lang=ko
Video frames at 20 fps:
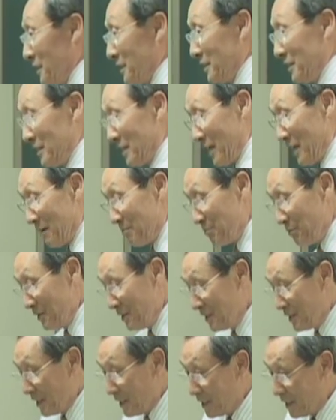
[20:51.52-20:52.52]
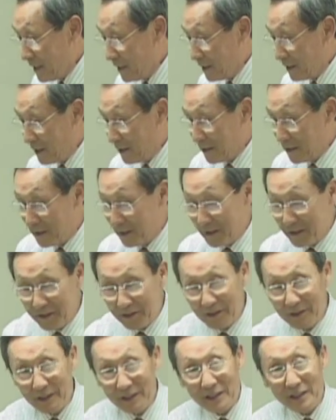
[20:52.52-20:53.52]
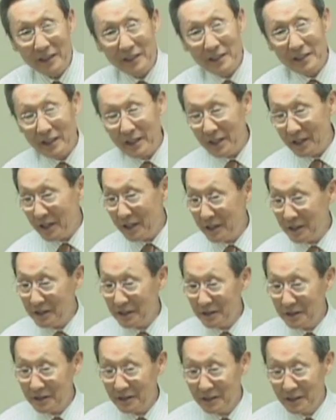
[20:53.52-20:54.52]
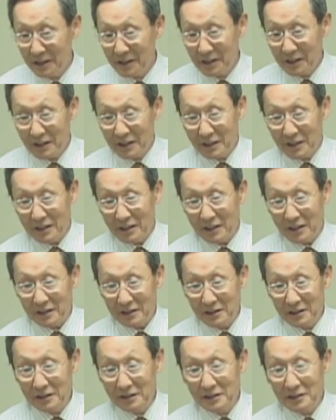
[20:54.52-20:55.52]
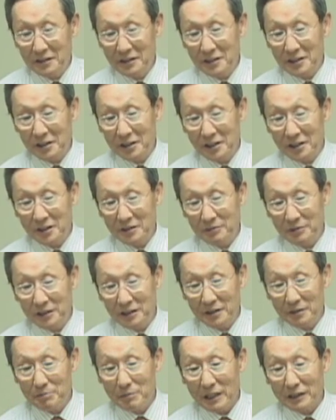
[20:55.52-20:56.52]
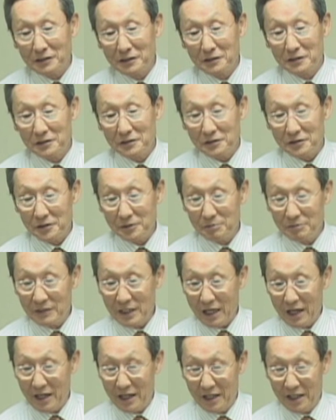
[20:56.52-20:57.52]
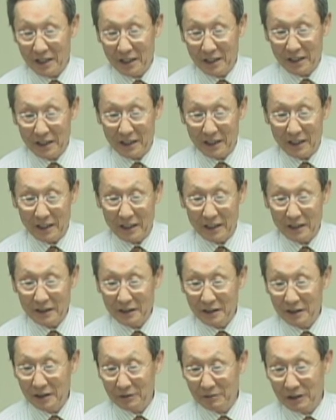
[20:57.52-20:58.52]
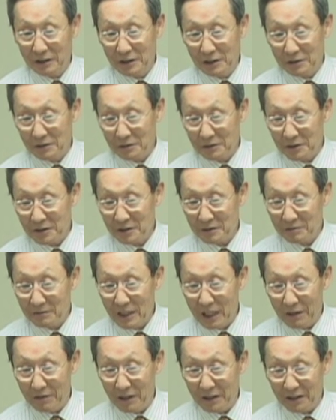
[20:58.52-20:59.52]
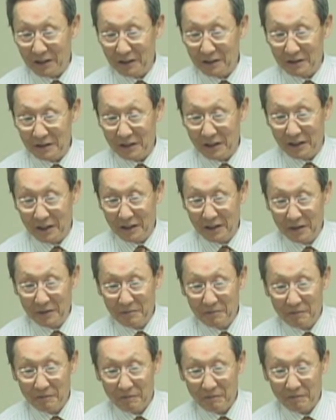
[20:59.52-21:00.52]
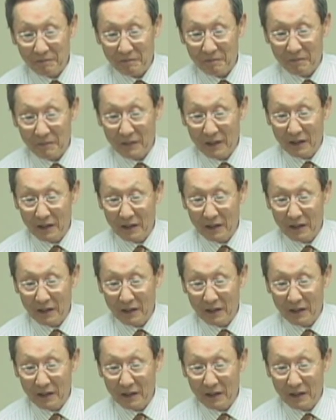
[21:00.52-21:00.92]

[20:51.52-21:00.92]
이 에피제네틱스에 대한 아, 특집이 만들어졌습니다. 아, 디비디로 지금 나와 있는데, 음,